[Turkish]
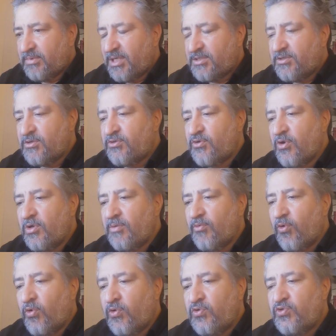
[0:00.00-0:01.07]
nasıl söyleyeyim
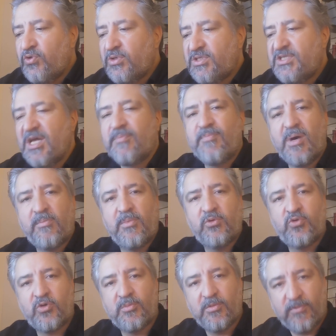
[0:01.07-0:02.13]
oyuncunun sıcak
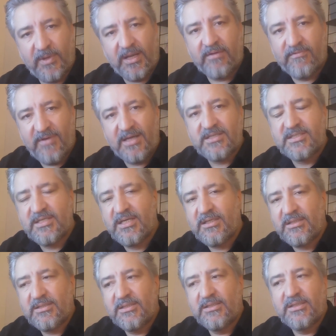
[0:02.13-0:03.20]
bakma durumu falan
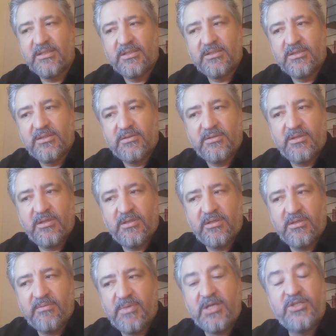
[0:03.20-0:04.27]
varsa
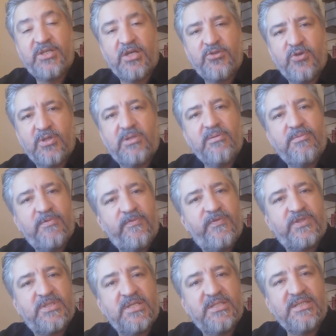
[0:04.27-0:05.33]
e, Beşiktaş yönetimi bu
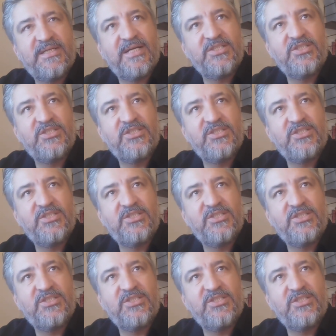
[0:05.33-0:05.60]
fırsatı